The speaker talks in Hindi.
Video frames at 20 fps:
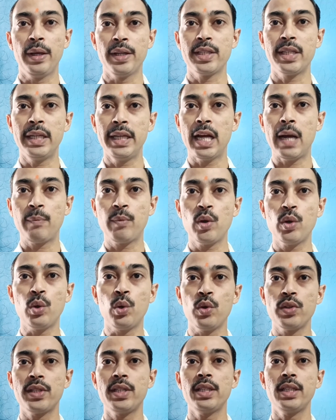इसलिए आपको
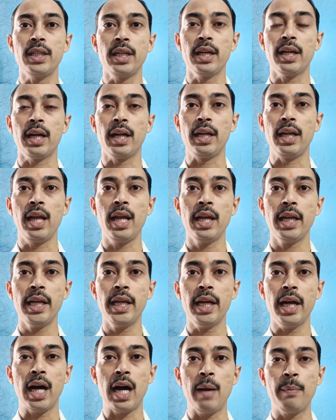कोशिश ये करनी है
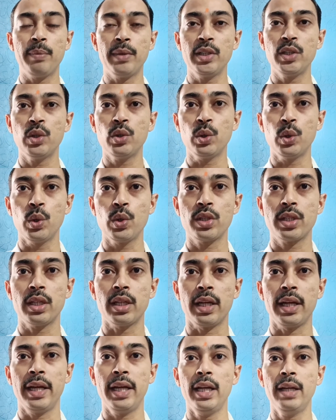कि आपके जो
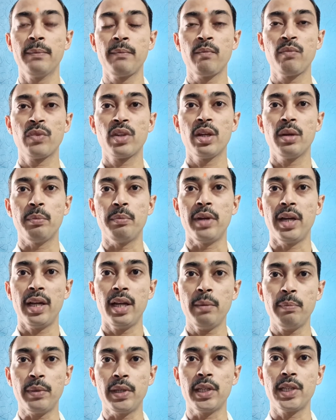क्वेश्चन हैं
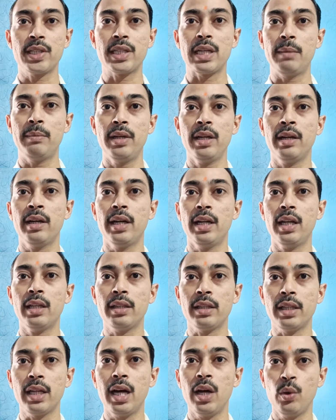वह परीक्षा में
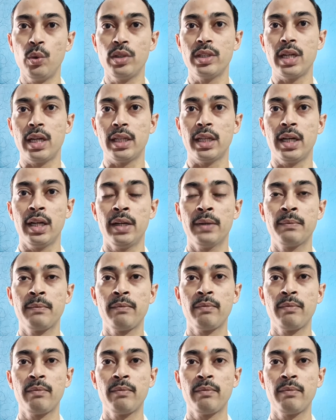गलत ना हो ज़्यादा